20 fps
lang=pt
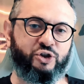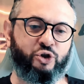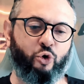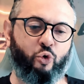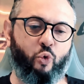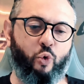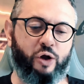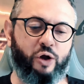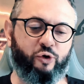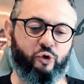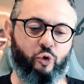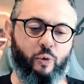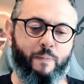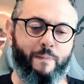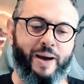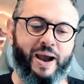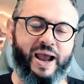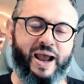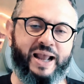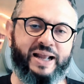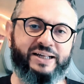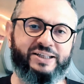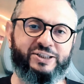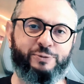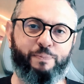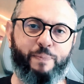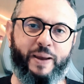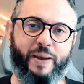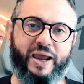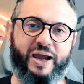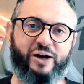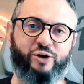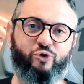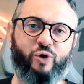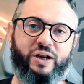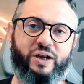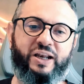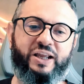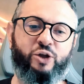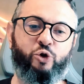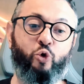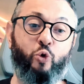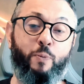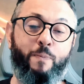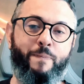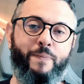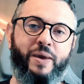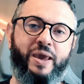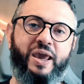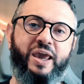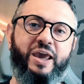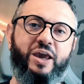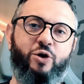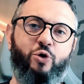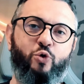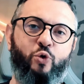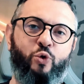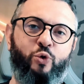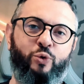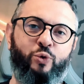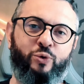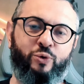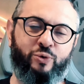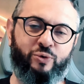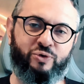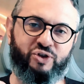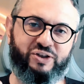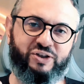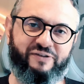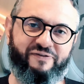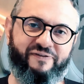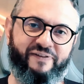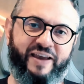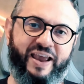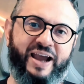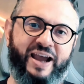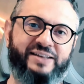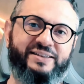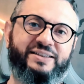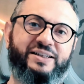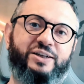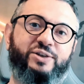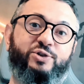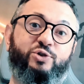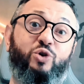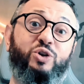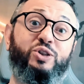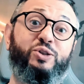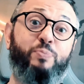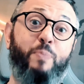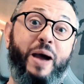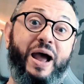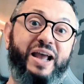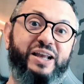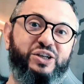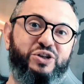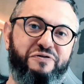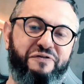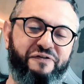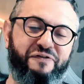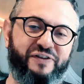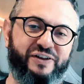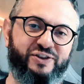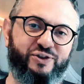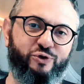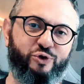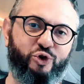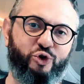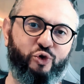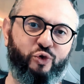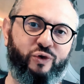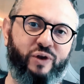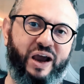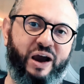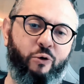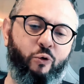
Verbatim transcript: quanto mais perto ali do meio tiver as questões, mais difícil de chutar.